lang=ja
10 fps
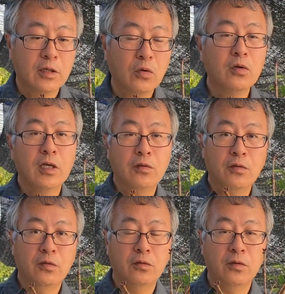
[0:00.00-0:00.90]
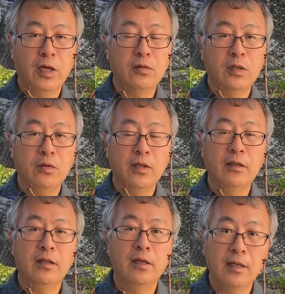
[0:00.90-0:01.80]
ここで一つその桜の
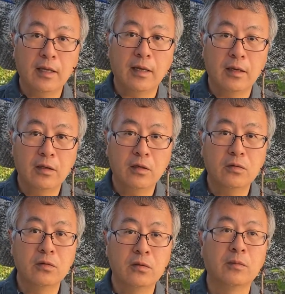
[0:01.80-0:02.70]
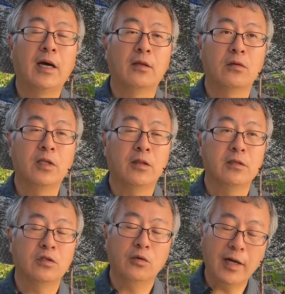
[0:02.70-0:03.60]
剪定で、はい、よく、まあ、あの皆
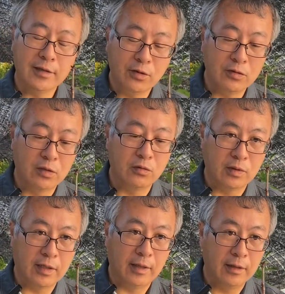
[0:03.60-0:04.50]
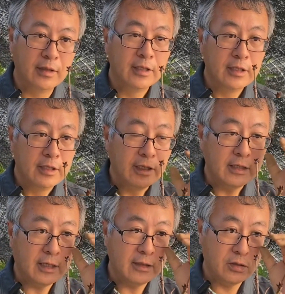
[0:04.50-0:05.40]
さんちょっとわかんなくなるのが、
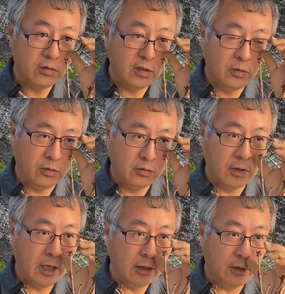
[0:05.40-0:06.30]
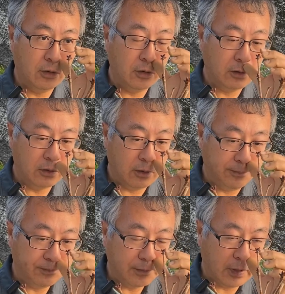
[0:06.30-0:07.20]
インターネットでもその検索すると、
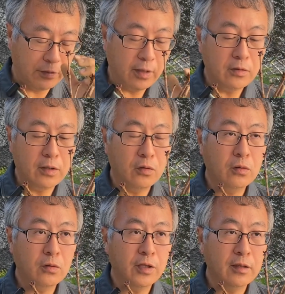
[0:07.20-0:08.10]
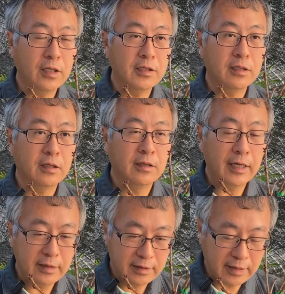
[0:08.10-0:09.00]
桜の剪定時期で
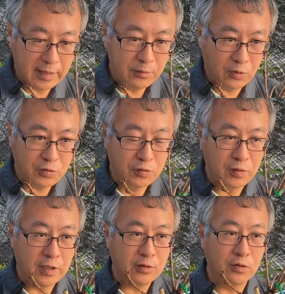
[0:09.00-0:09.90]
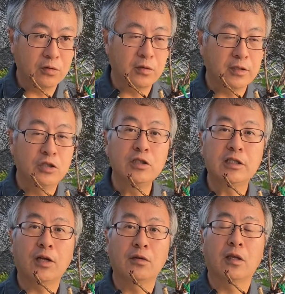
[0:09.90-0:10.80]
大体もうほとんどヒットするのが
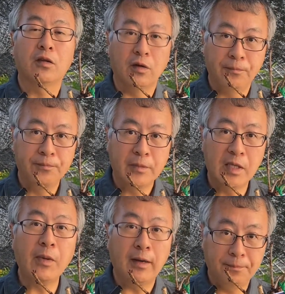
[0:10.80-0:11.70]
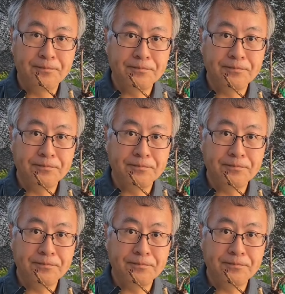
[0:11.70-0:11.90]
11月なんですよ。はい、今、